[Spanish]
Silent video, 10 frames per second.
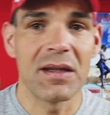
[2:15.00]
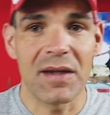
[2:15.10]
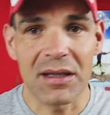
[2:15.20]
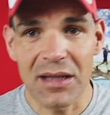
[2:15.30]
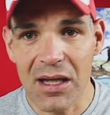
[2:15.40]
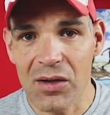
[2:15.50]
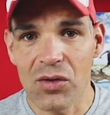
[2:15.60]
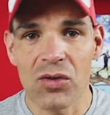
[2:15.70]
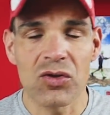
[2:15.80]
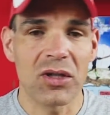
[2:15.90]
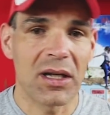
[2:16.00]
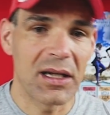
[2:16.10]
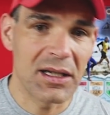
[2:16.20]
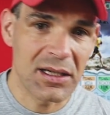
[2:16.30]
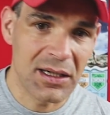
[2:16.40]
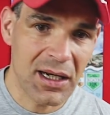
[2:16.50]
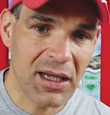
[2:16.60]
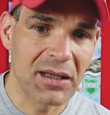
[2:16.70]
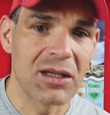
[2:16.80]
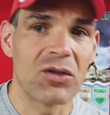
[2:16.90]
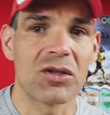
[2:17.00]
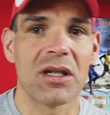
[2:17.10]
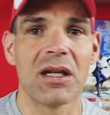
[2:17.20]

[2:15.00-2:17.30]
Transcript: hidratarnos, geles energéticos